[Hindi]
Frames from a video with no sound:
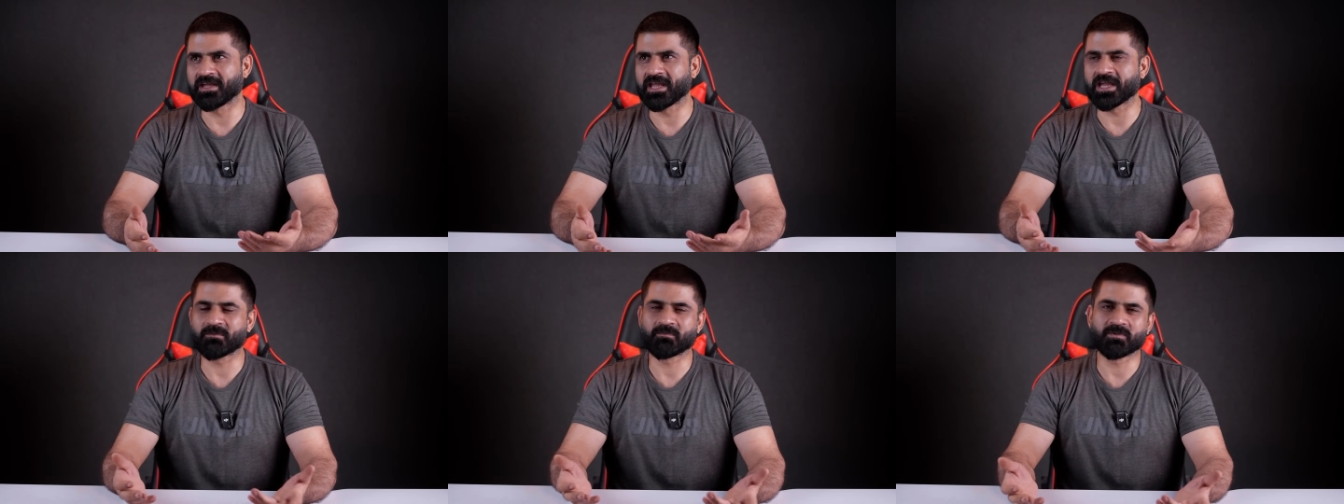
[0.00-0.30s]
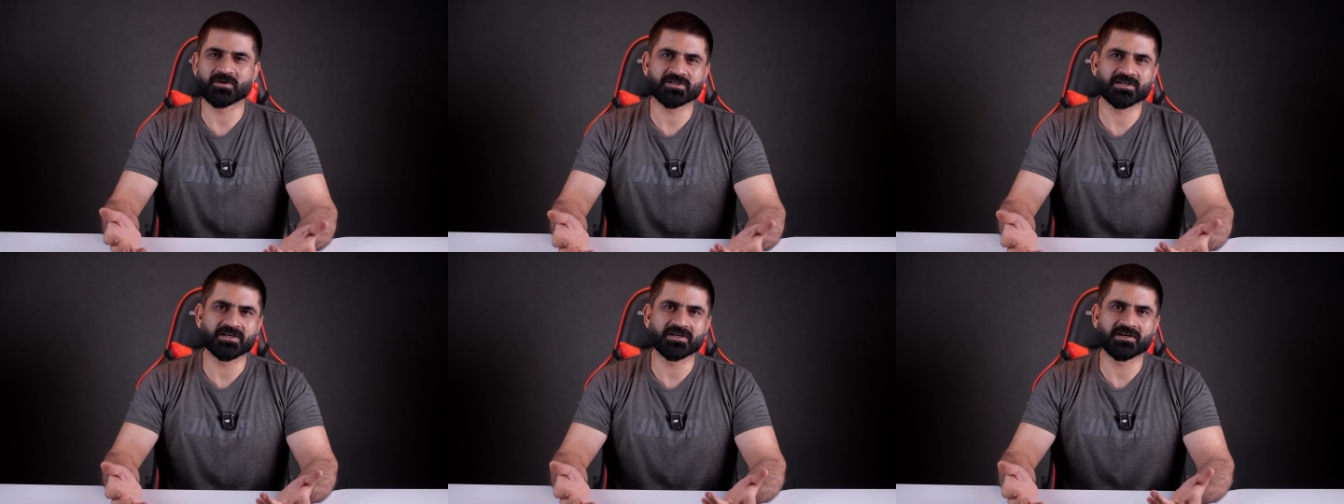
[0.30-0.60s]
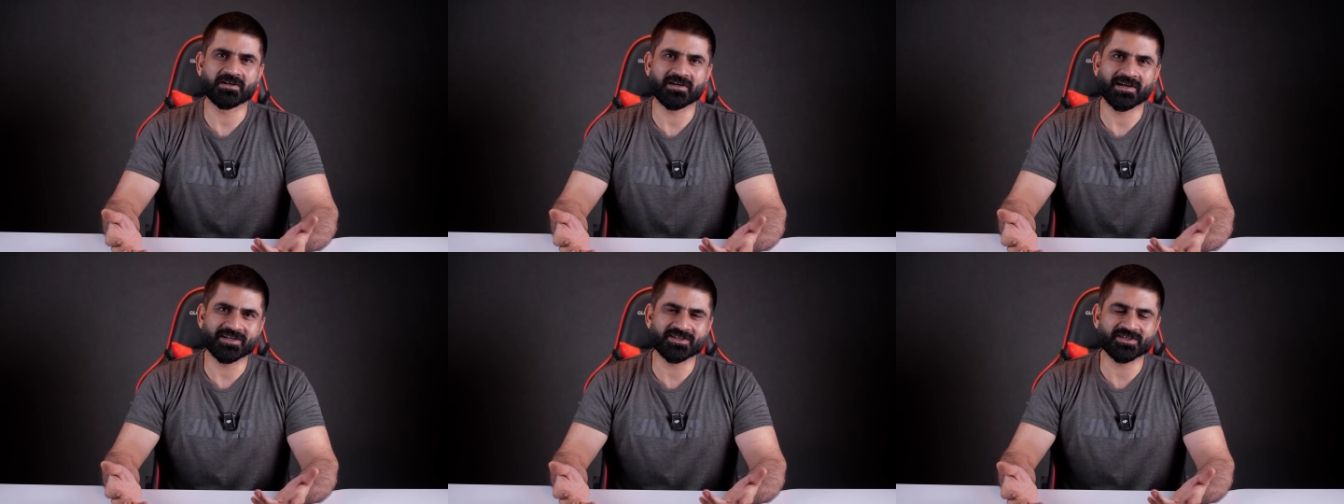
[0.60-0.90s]
एक
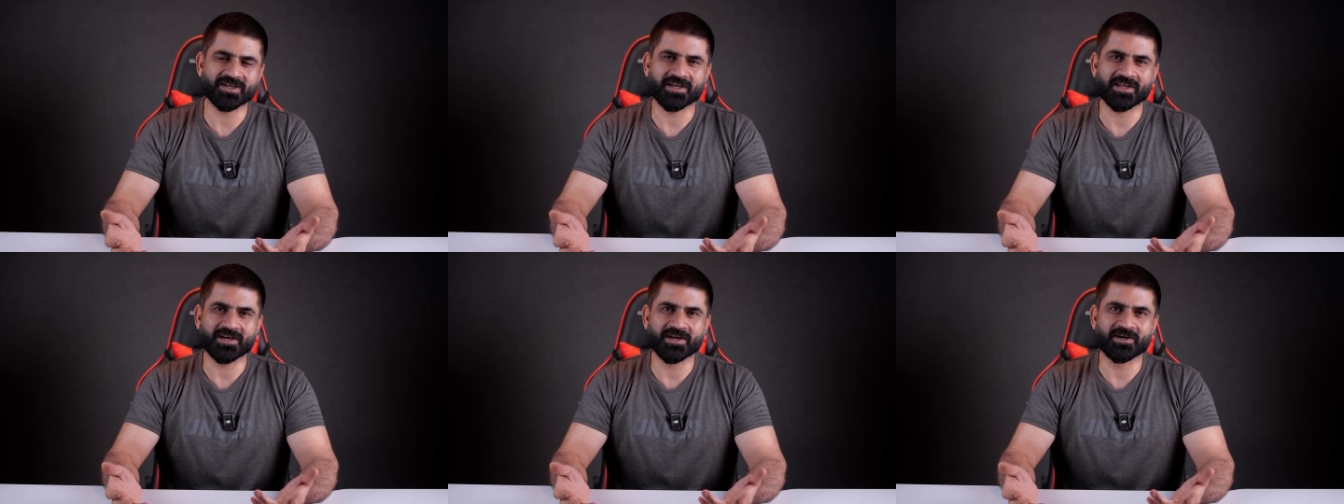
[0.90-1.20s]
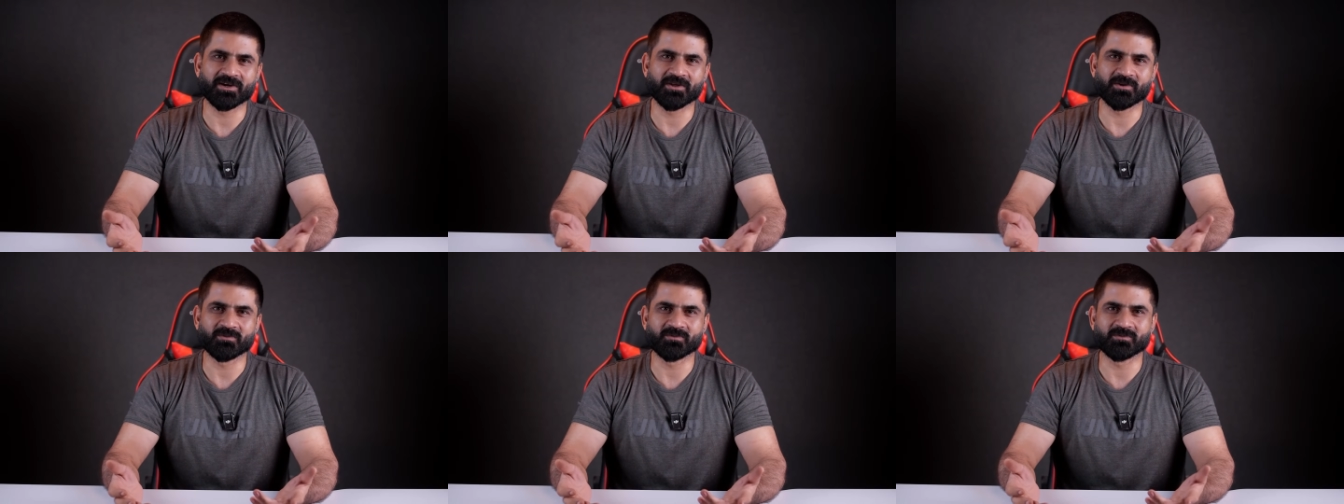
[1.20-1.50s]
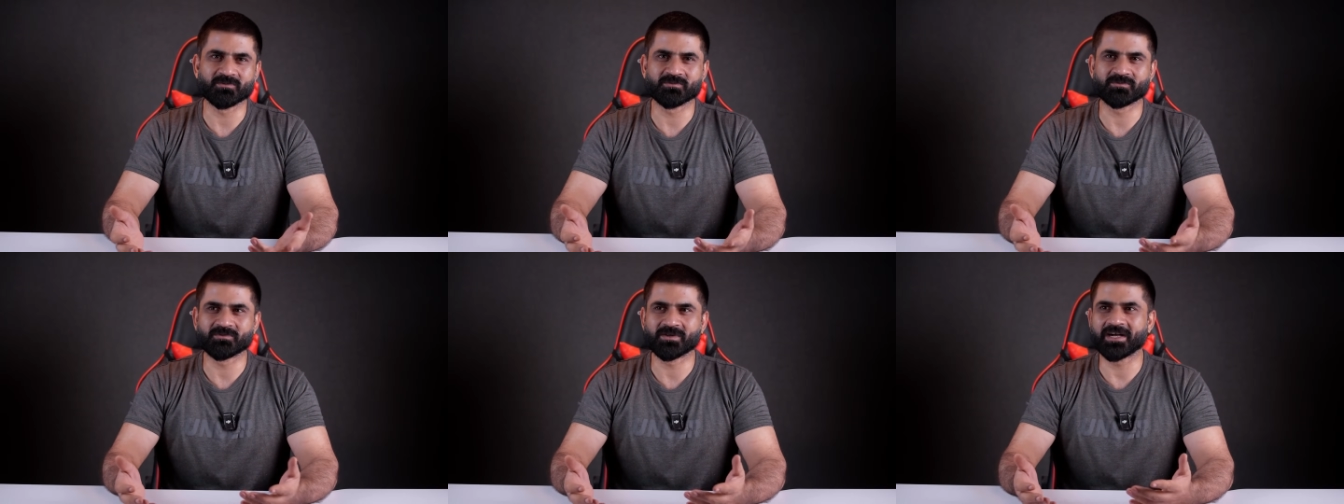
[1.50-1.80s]
परसेंट अच्छा क्रिएटर
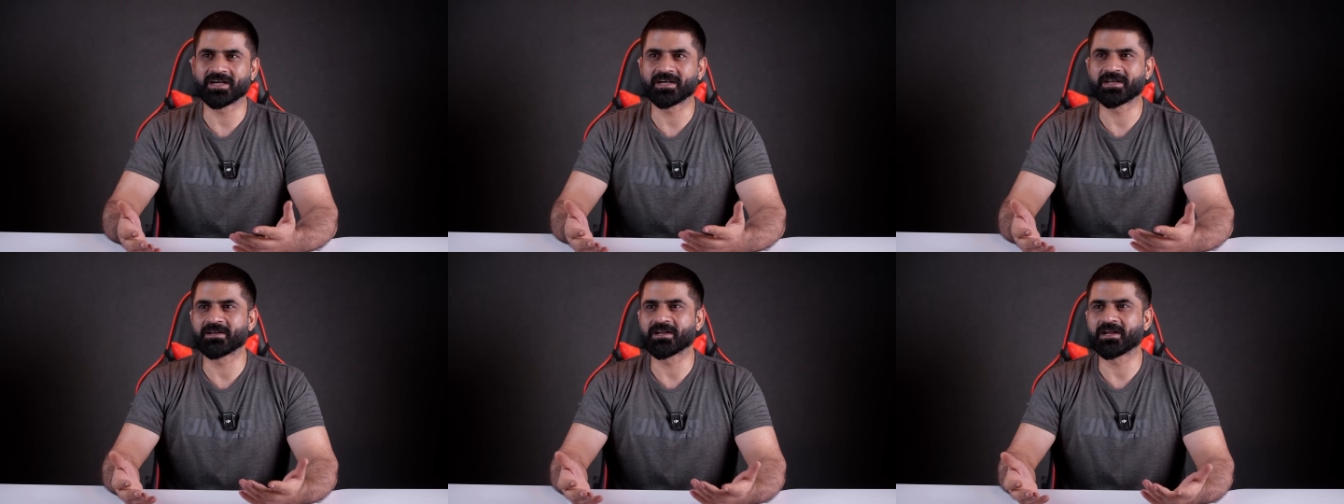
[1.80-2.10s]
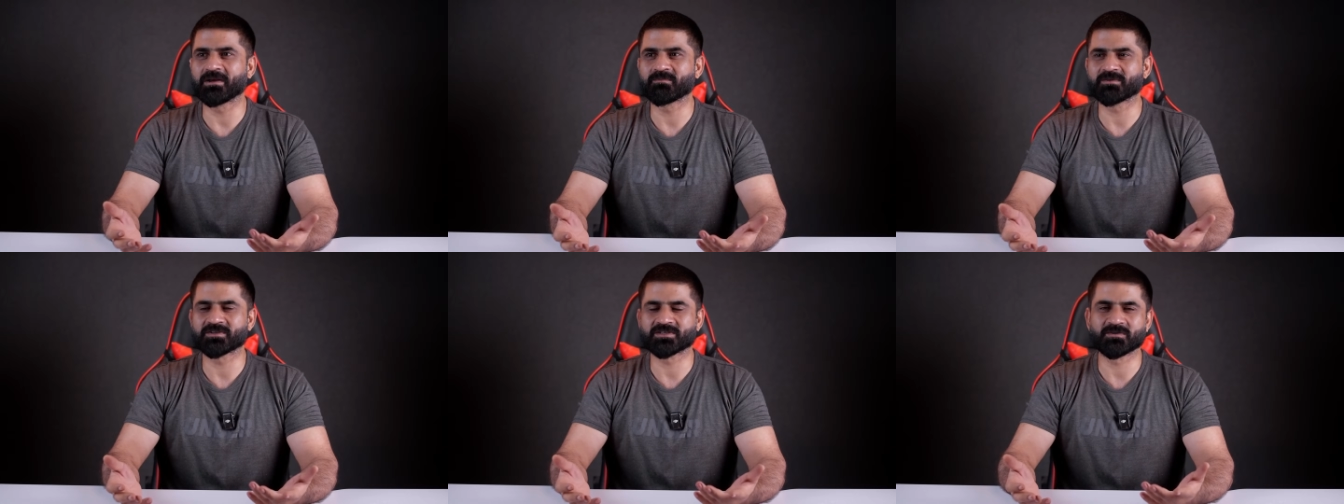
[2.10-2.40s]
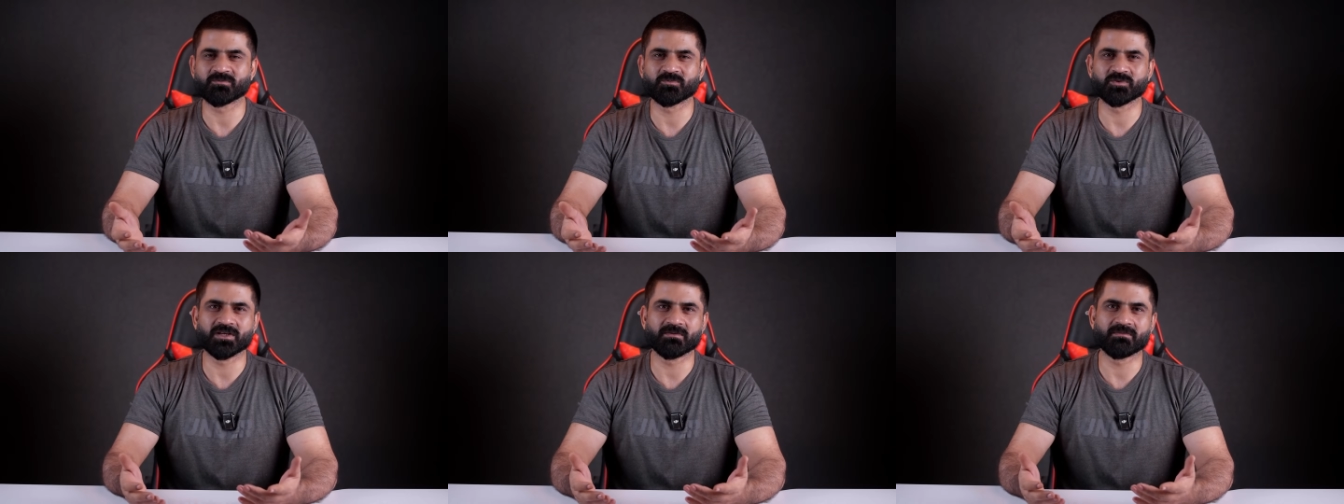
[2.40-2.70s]
हूँ नाइन्टी नाइन
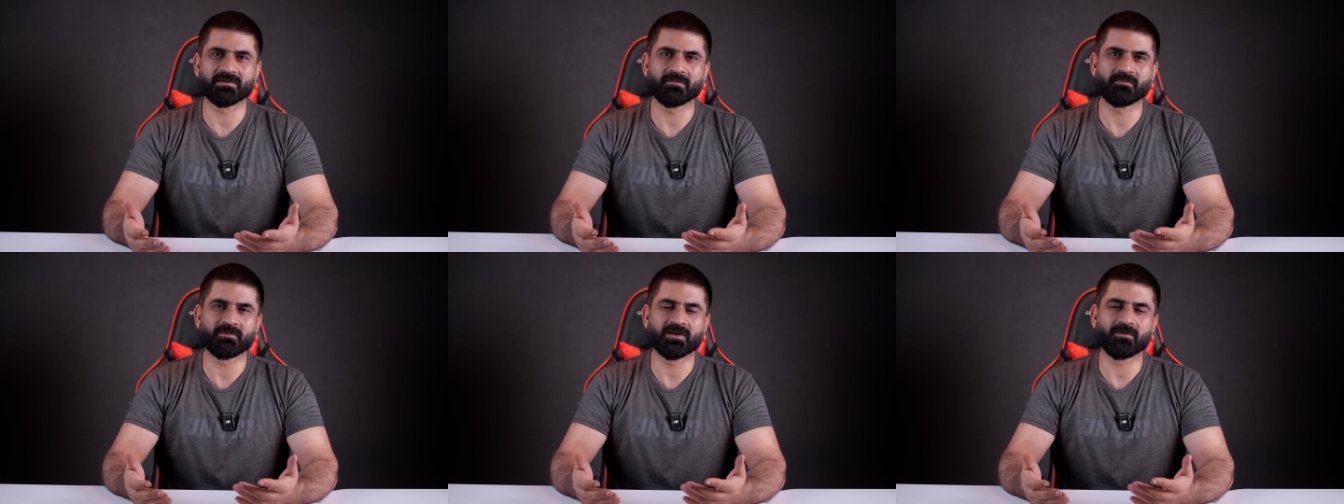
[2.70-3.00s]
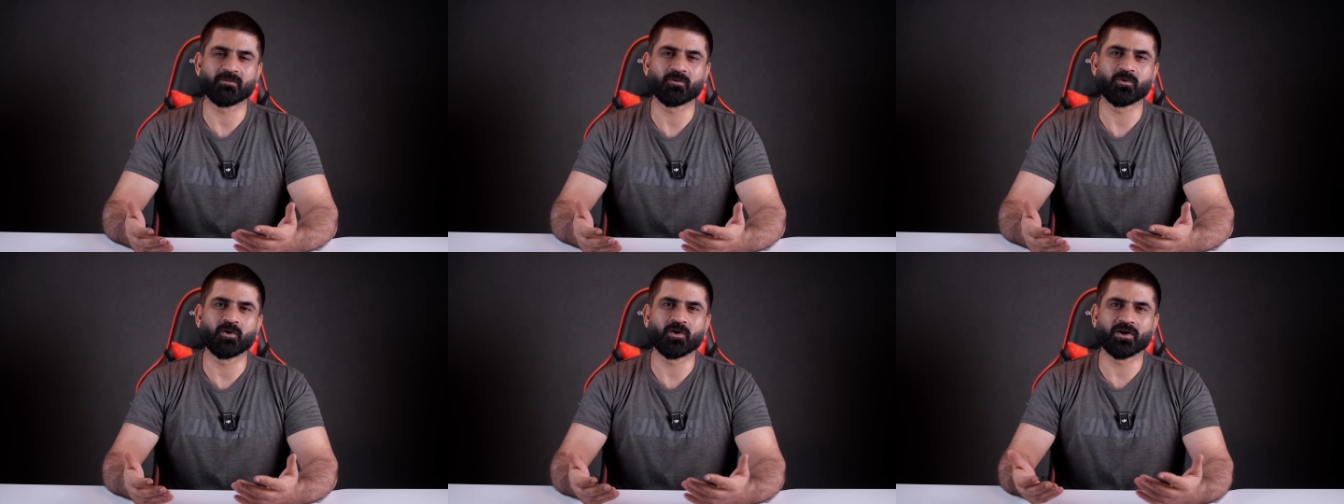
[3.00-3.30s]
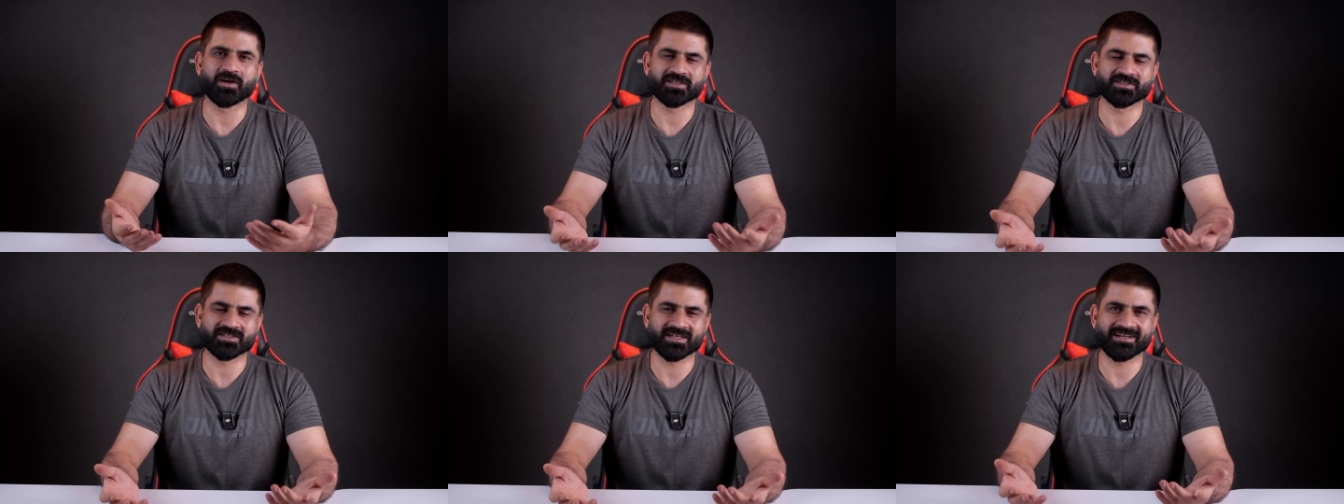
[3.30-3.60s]
परसेंट मुझे भी अपने आप को
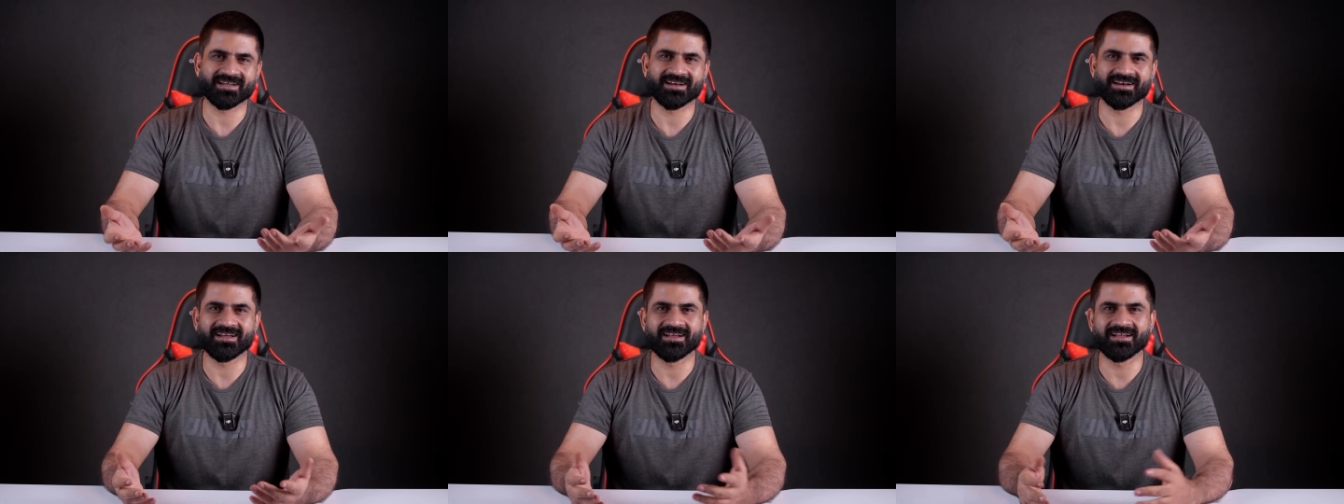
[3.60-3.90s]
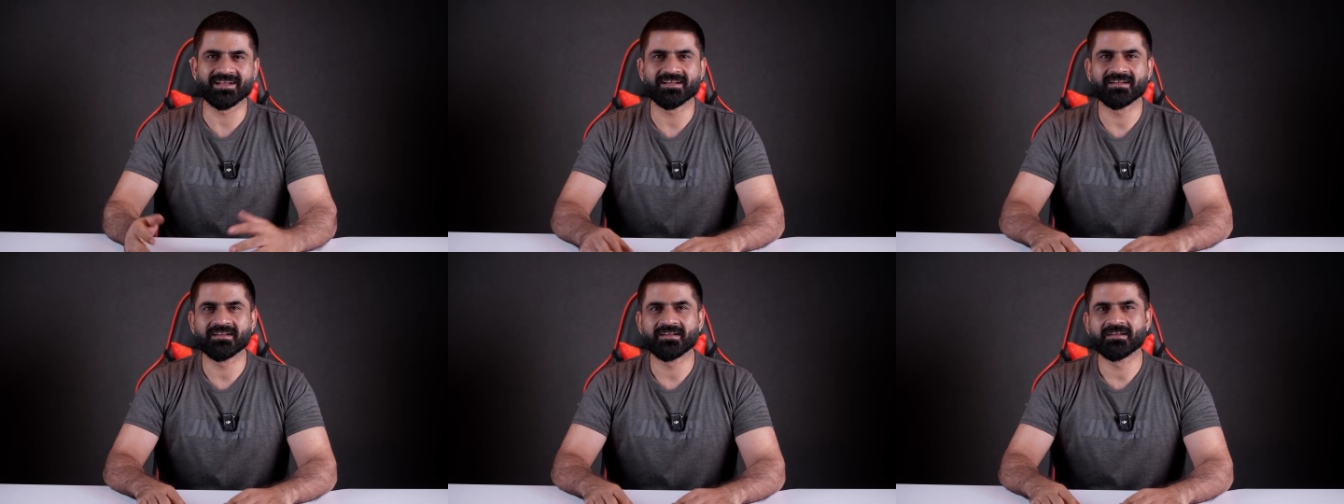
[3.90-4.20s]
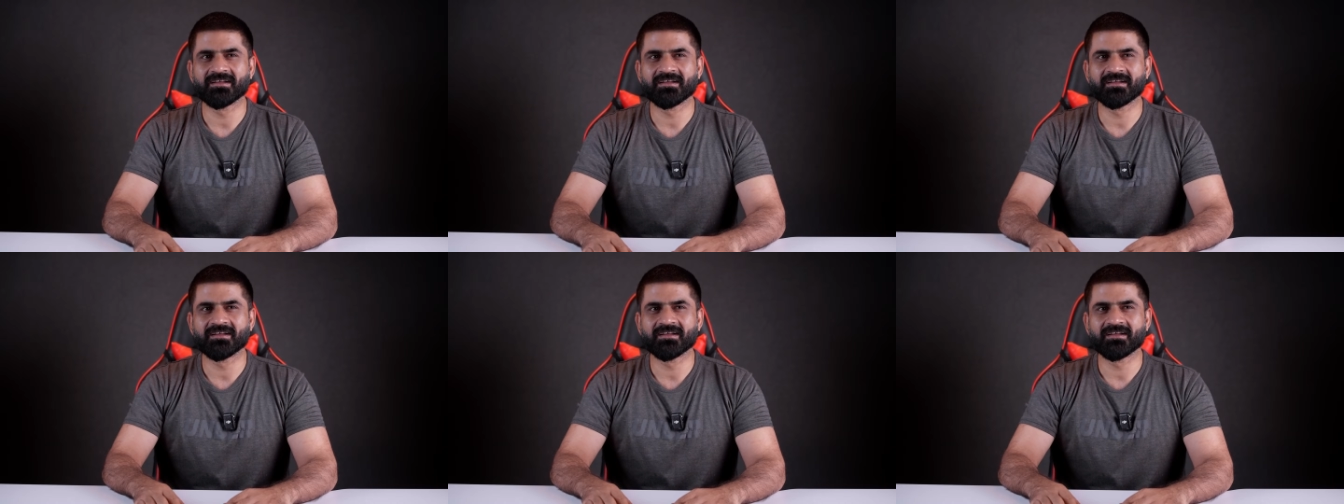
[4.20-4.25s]
और अच्छा करना है